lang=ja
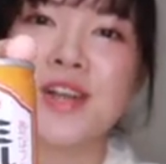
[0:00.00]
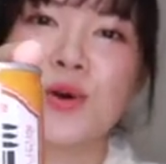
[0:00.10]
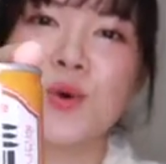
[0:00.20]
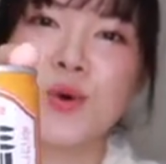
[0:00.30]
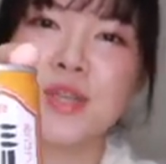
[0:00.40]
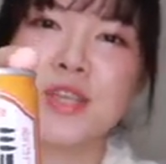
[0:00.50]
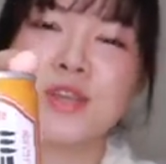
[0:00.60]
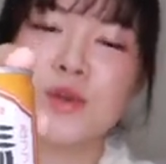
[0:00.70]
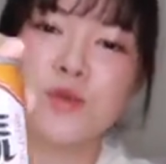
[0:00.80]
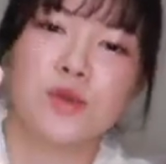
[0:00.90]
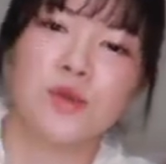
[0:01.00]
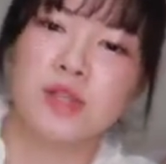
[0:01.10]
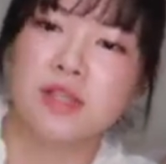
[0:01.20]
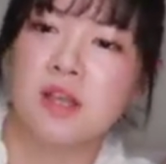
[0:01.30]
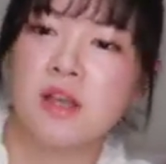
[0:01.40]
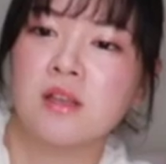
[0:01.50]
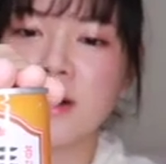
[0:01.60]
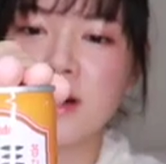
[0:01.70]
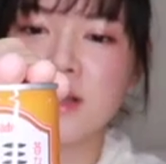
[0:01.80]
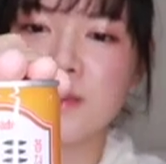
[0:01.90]
コーヒー牛乳ですね。
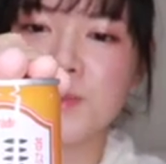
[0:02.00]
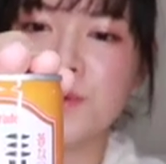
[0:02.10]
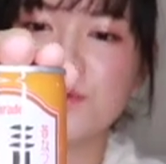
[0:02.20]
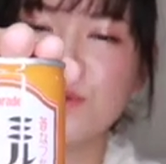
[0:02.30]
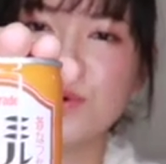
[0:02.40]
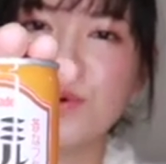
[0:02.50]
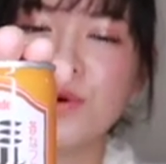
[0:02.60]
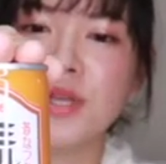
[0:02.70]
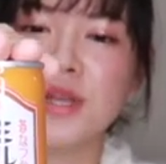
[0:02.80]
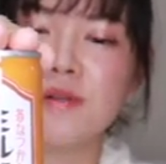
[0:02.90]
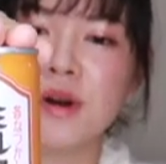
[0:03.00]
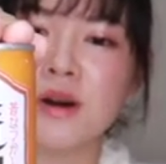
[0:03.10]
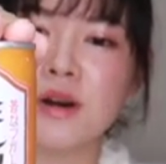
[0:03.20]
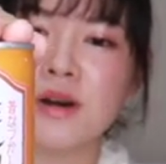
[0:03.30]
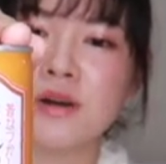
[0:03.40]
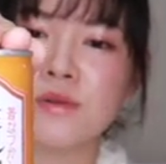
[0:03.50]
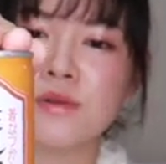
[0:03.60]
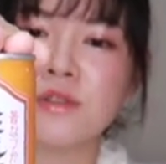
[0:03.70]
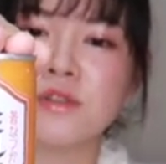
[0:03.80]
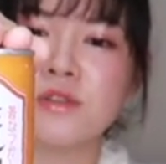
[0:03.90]
はい。ミルクコーヒーは
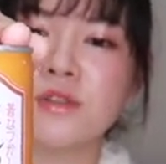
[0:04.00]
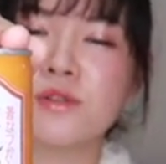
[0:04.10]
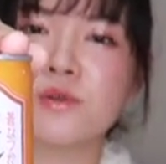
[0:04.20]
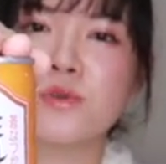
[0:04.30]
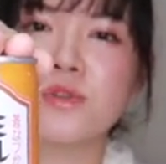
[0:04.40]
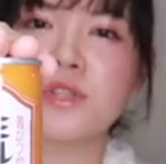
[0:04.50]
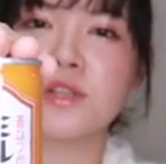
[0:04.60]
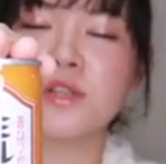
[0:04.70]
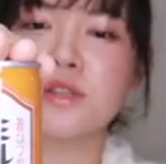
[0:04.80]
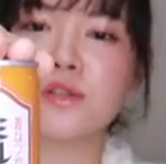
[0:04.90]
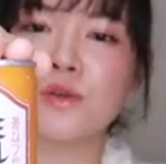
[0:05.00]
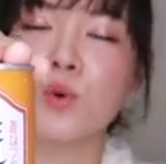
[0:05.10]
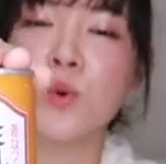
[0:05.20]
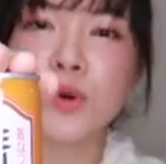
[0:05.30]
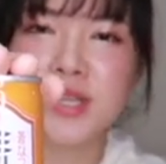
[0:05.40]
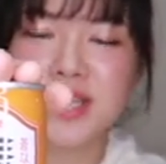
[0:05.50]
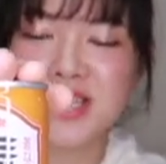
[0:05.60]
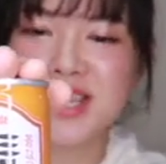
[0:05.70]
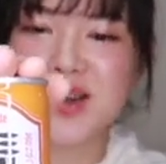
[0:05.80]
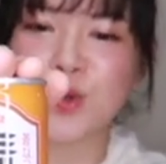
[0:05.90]
私すごい好きなんですよ。コーヒー
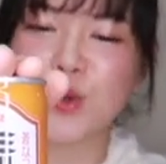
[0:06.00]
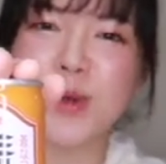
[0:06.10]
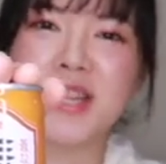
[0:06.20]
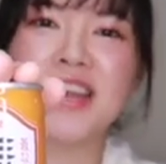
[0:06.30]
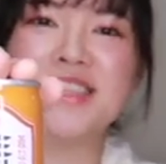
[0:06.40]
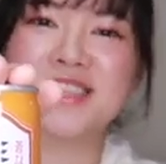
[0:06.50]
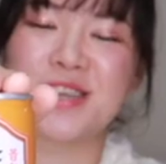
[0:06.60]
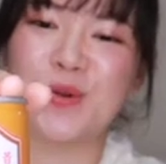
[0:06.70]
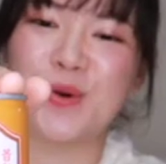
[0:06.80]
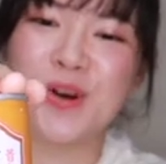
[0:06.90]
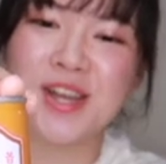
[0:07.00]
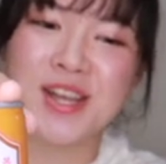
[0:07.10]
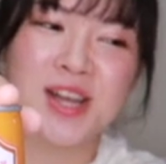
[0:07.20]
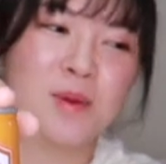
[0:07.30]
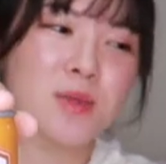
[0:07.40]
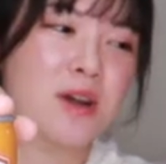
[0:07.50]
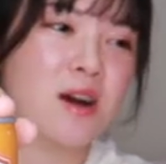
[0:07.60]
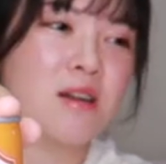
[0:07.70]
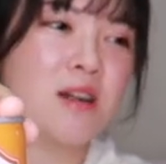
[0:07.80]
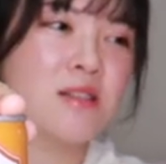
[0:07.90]
自体は飲めないんですけど、なん
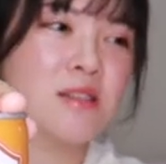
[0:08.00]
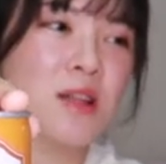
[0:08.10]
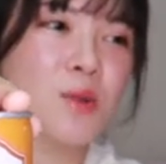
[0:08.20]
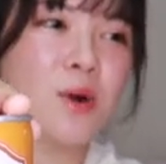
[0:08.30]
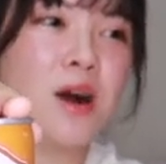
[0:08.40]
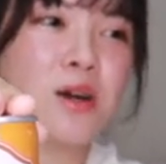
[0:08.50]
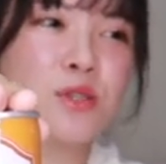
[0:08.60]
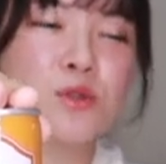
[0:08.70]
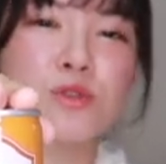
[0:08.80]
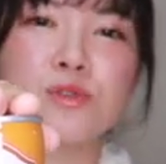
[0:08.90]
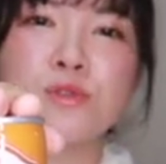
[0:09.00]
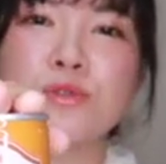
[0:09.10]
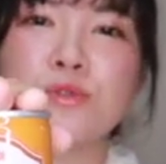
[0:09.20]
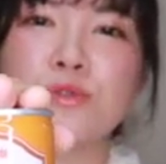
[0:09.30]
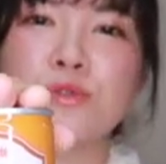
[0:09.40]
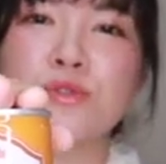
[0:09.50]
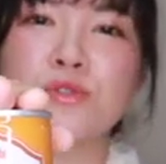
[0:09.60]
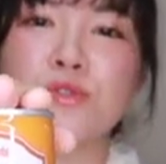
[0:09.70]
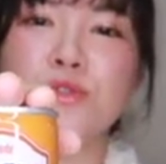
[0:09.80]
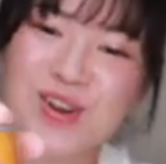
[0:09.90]
かラテとかそう
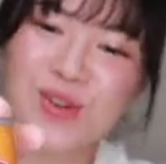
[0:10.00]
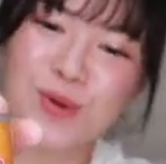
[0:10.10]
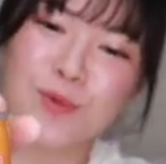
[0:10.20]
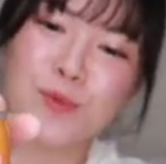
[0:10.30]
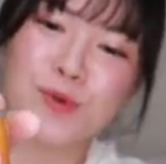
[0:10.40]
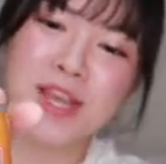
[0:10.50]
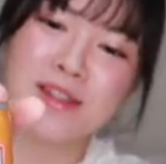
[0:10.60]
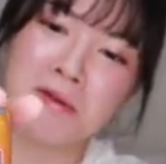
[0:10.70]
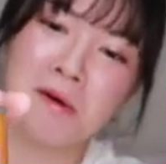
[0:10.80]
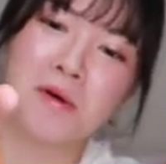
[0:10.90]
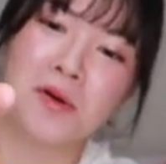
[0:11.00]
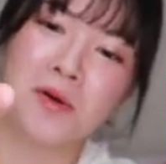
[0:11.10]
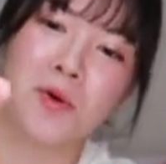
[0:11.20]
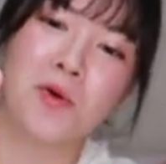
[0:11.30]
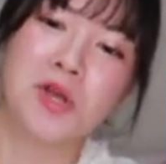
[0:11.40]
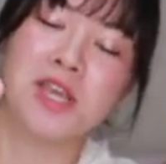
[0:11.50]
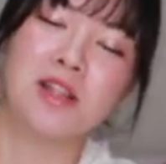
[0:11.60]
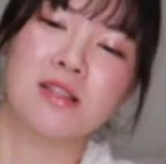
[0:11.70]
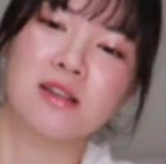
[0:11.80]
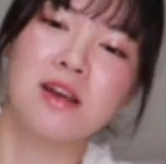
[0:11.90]
いうちょっと子供向けの
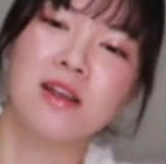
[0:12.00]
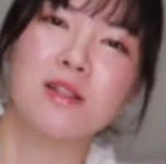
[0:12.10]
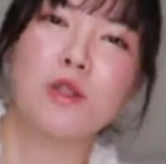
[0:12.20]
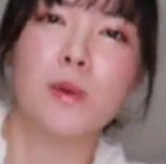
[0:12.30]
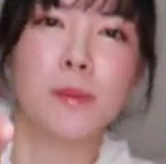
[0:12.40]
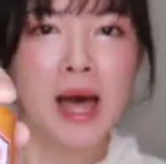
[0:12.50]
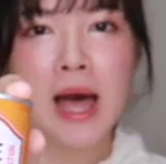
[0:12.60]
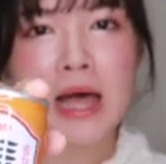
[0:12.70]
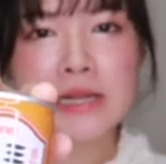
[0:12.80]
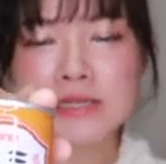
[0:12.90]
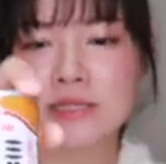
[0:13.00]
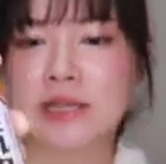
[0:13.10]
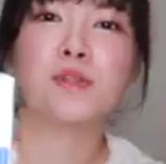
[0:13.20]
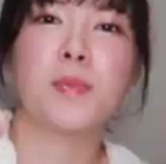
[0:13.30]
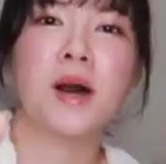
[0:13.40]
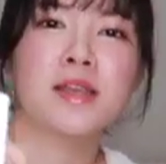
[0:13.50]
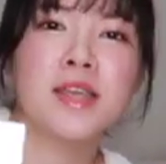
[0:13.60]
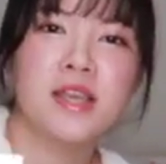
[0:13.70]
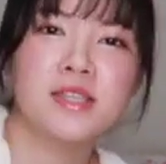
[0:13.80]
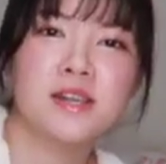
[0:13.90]
コーヒーだったら飲めます。
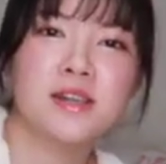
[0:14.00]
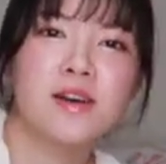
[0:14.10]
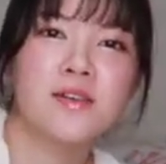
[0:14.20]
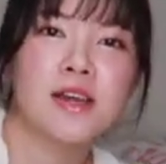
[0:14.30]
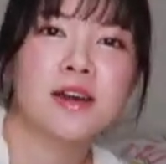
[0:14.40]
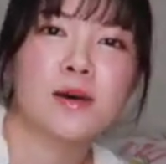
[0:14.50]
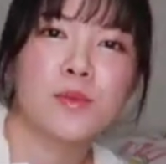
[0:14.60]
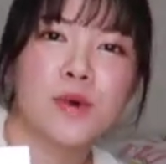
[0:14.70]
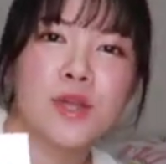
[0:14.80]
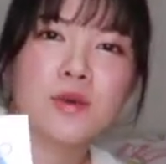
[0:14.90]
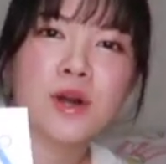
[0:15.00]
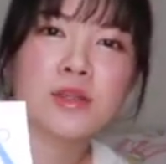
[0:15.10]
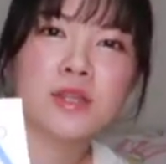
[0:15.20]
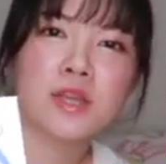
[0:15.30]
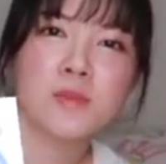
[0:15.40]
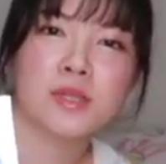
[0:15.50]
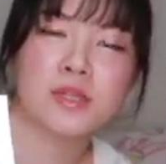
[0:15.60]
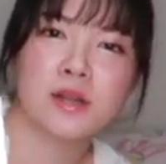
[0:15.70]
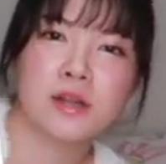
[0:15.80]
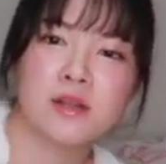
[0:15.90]
パッケージが可愛いからもう一個買ってきま
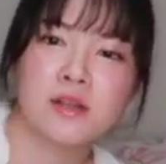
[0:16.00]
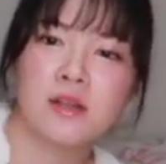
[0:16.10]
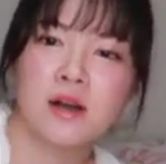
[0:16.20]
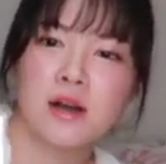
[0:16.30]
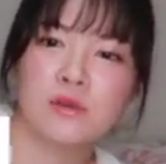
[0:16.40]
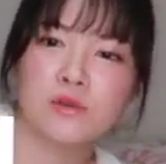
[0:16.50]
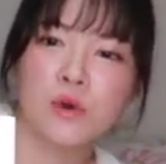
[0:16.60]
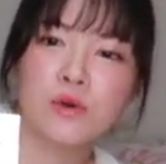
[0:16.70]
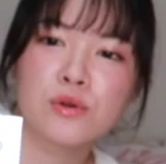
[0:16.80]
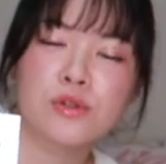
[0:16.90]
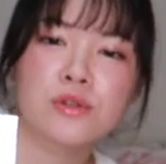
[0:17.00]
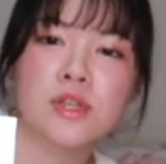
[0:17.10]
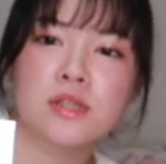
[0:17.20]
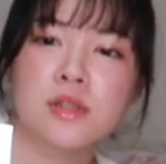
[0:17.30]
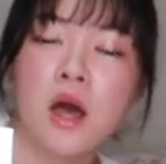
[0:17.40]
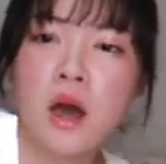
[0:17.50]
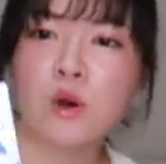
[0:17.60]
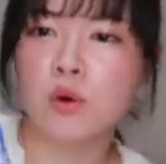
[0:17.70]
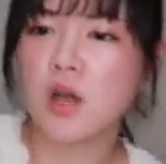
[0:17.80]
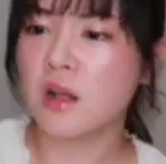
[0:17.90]
した。あのヨーグルトです。
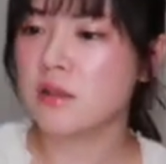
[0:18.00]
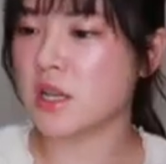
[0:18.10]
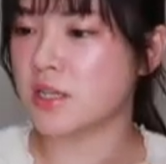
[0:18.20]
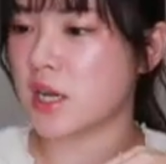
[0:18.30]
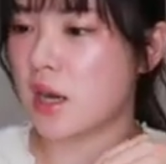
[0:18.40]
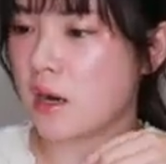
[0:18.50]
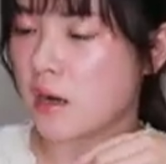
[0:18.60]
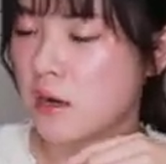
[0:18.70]
あ、これあったじゃん。